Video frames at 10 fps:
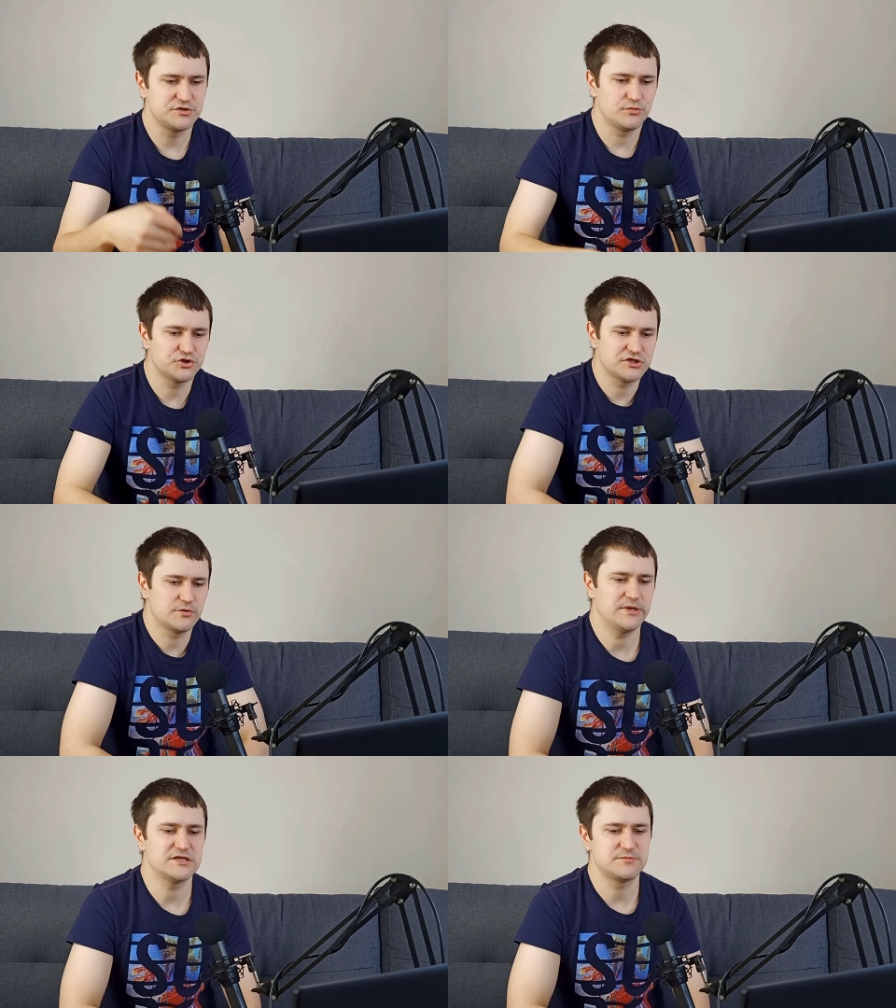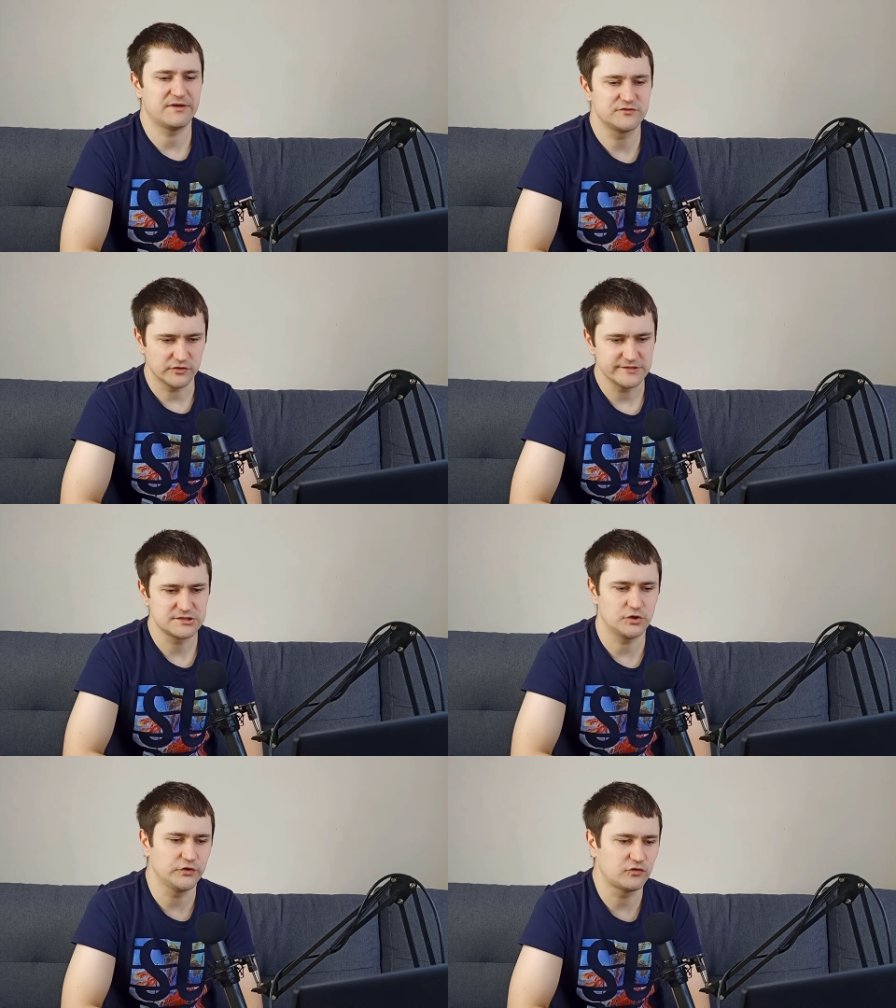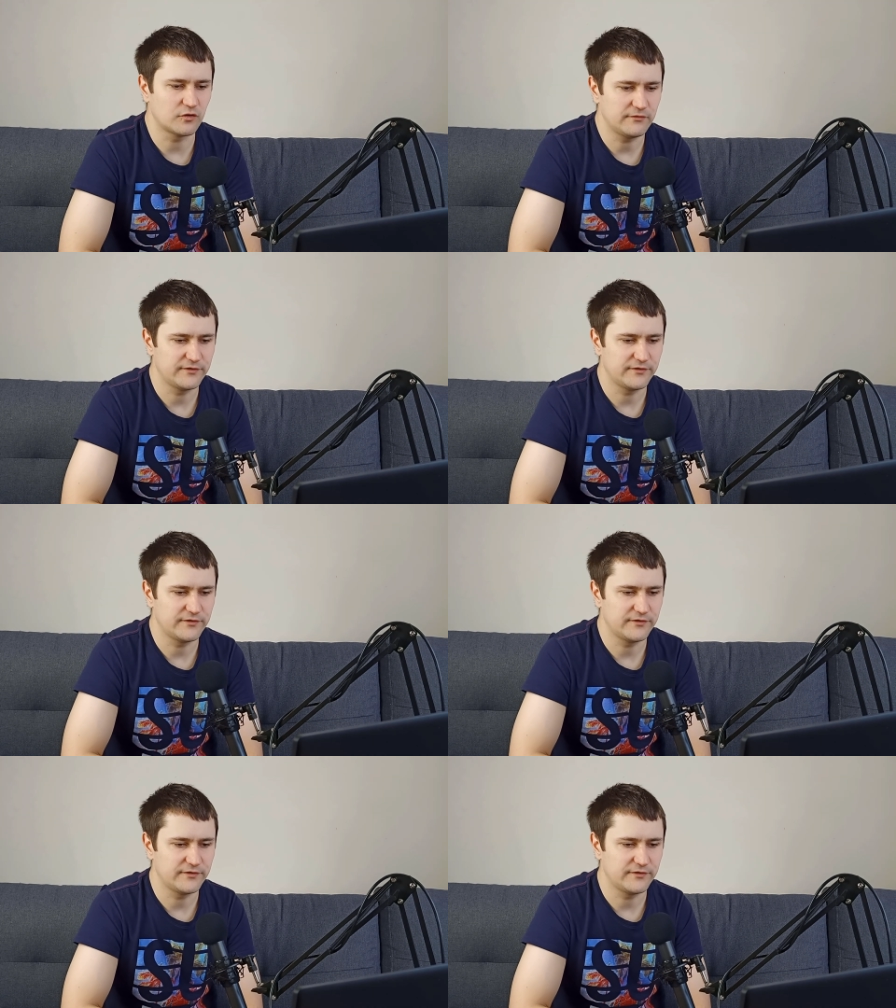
Czy może są jakieś sprawdzone strony, które